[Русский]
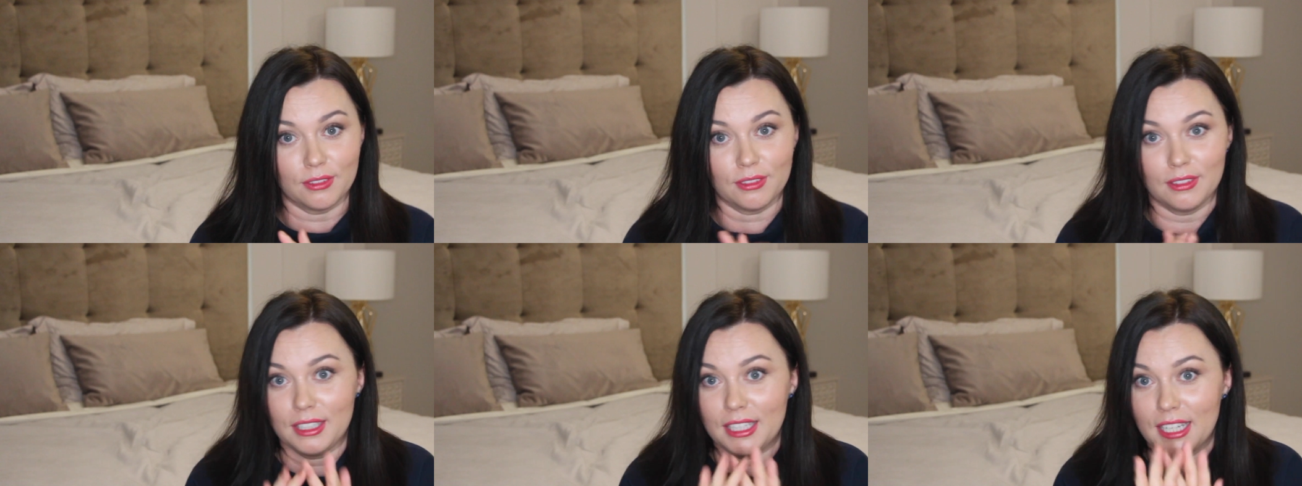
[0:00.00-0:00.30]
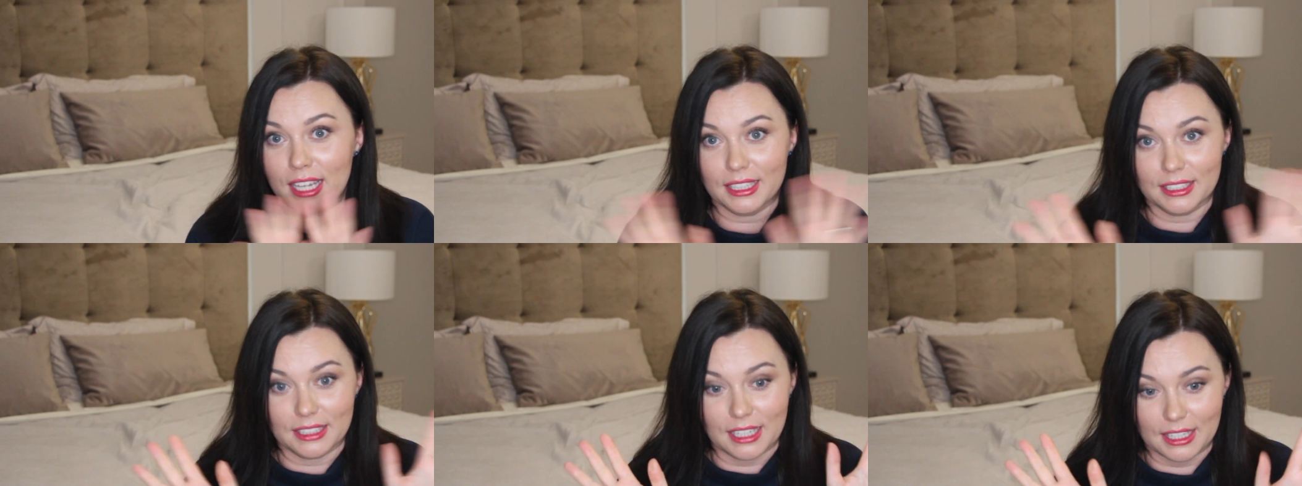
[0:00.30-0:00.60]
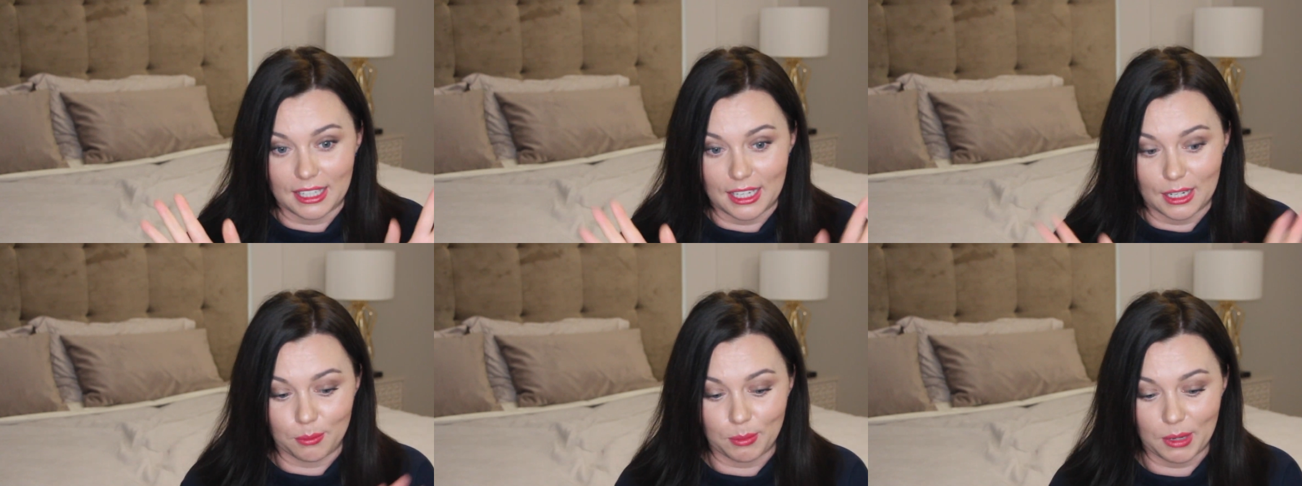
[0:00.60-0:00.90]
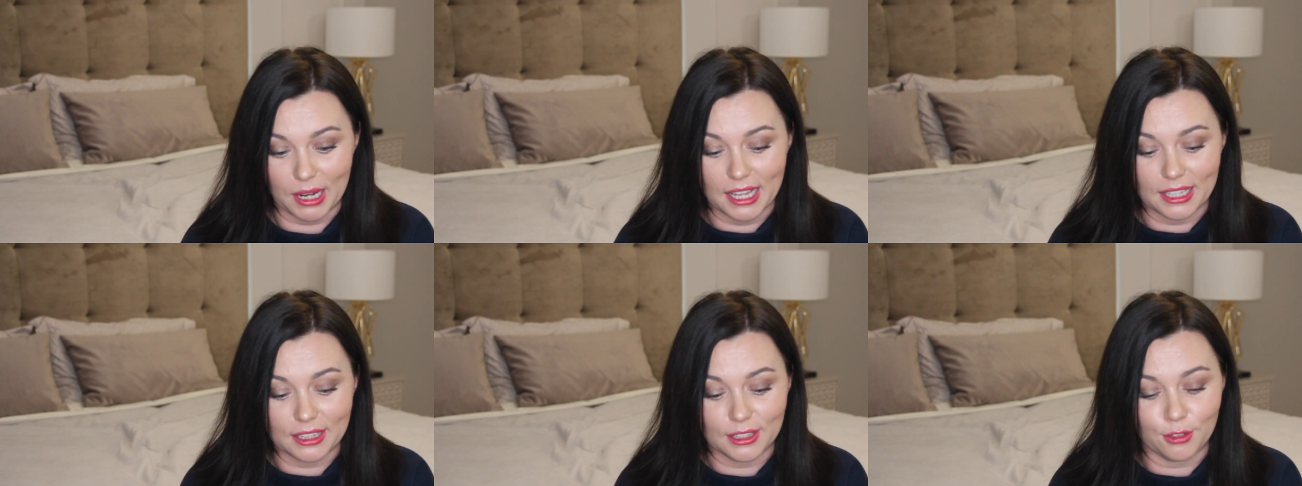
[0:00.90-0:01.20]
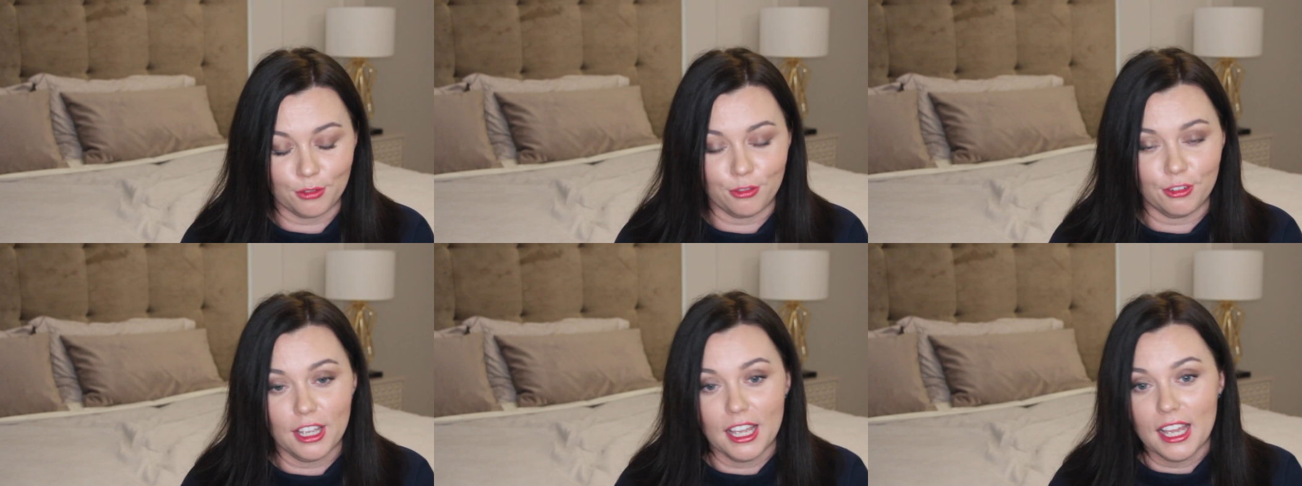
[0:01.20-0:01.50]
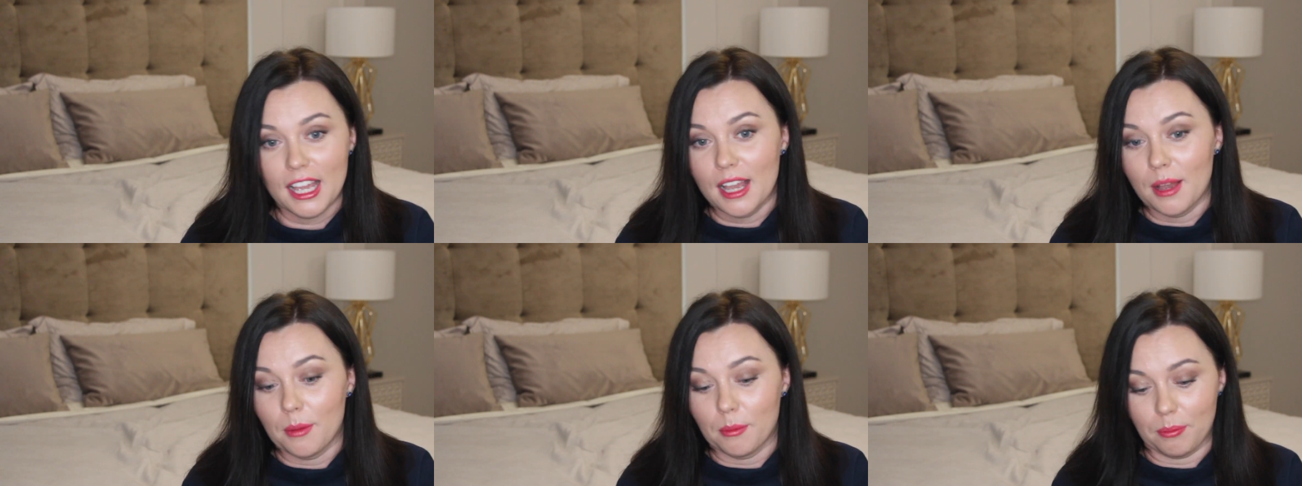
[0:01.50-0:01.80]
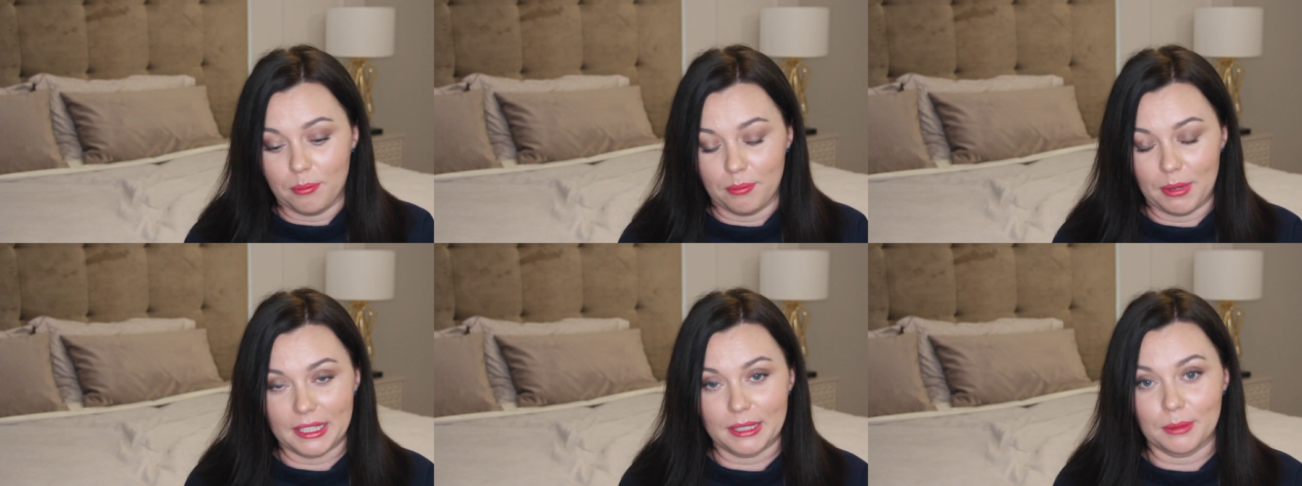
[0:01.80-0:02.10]
ни от каких брендов.
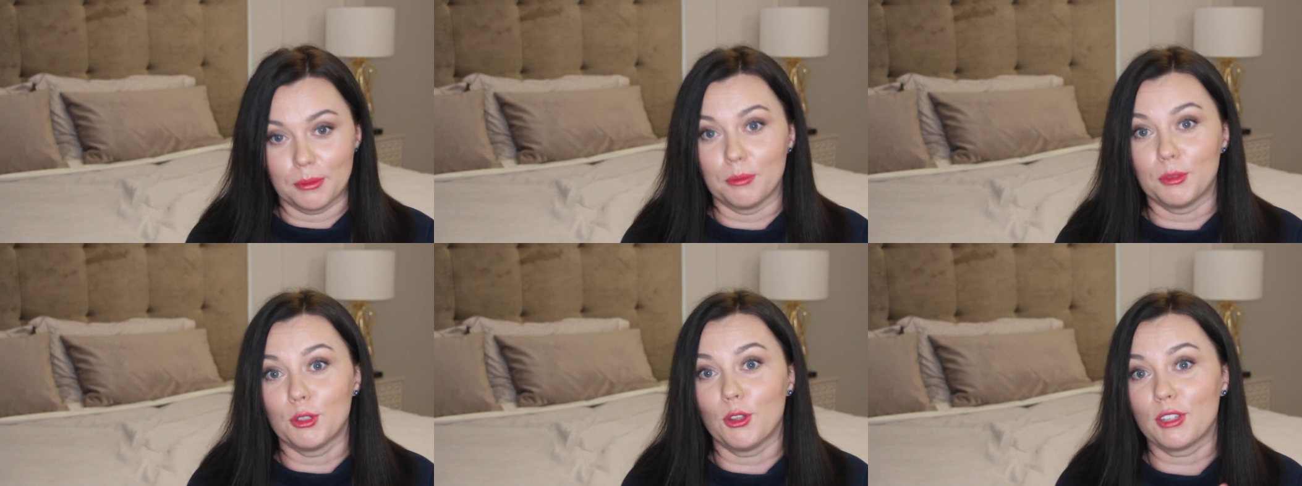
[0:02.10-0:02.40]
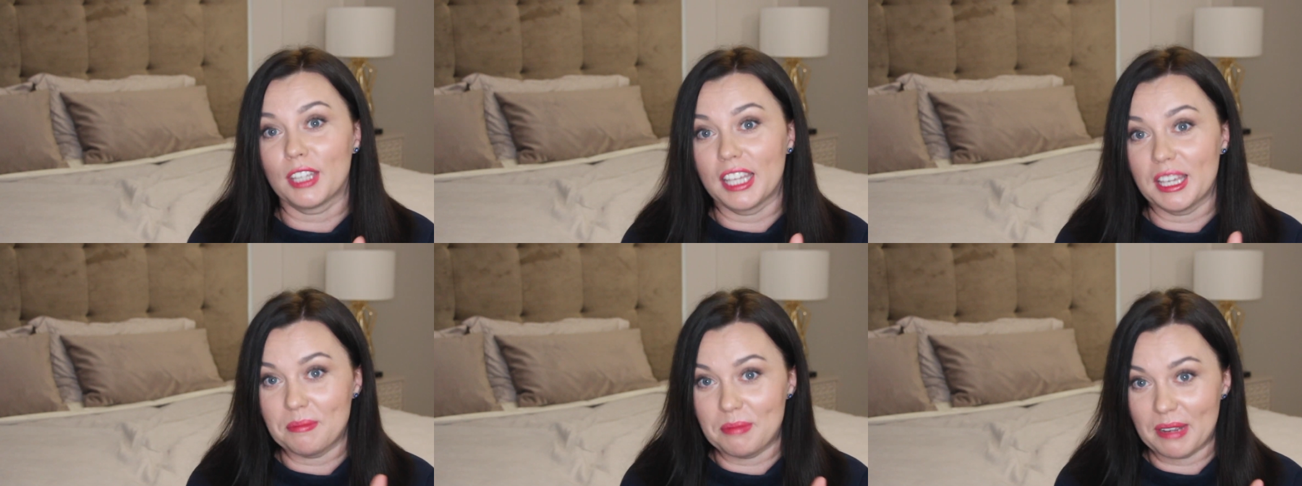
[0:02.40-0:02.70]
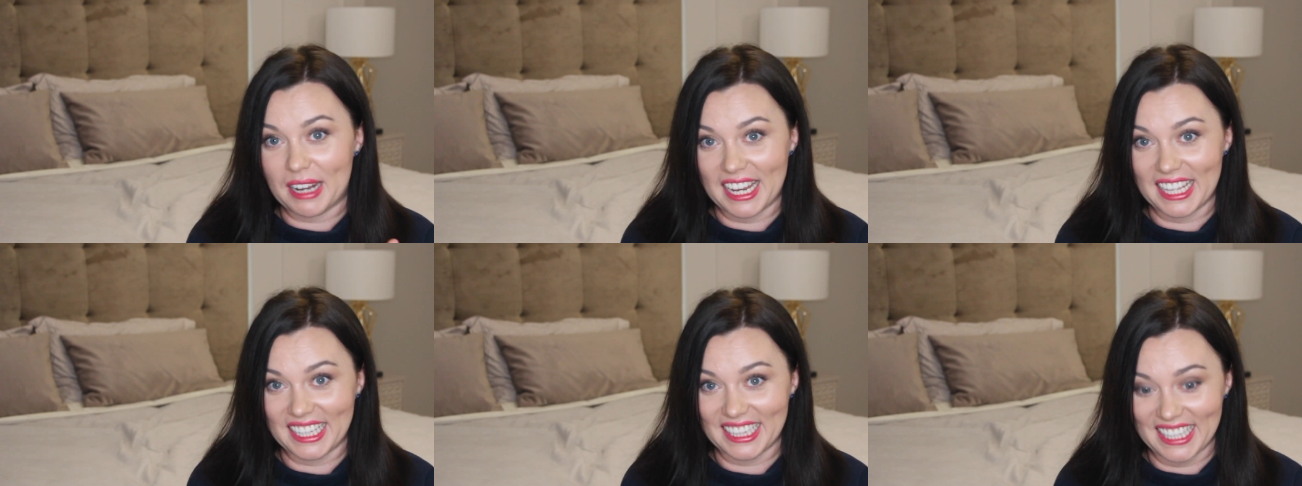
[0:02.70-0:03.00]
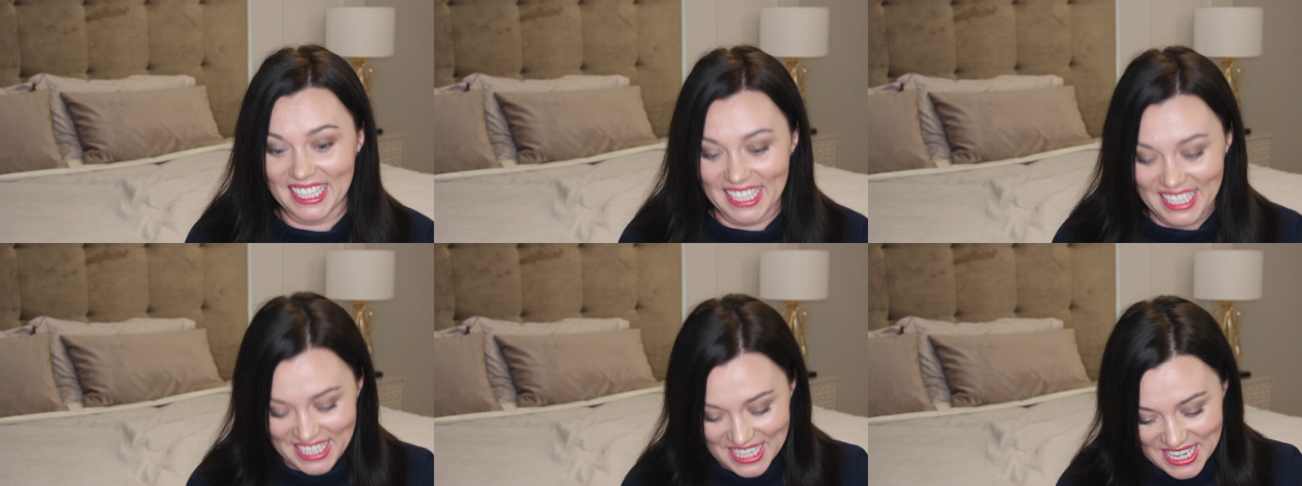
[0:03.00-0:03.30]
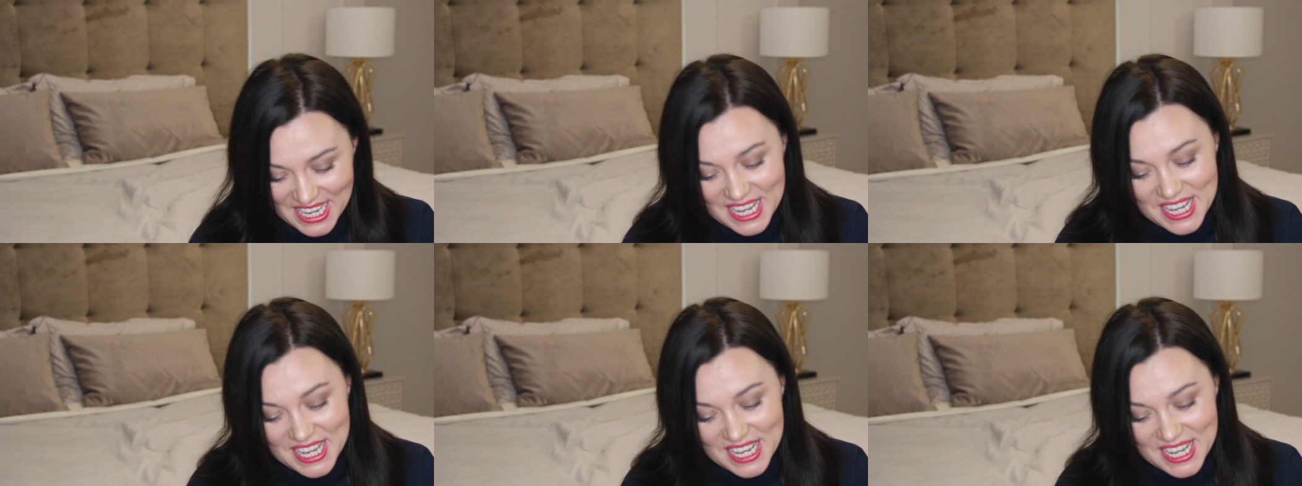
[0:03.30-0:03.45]
Поэтому многие бренды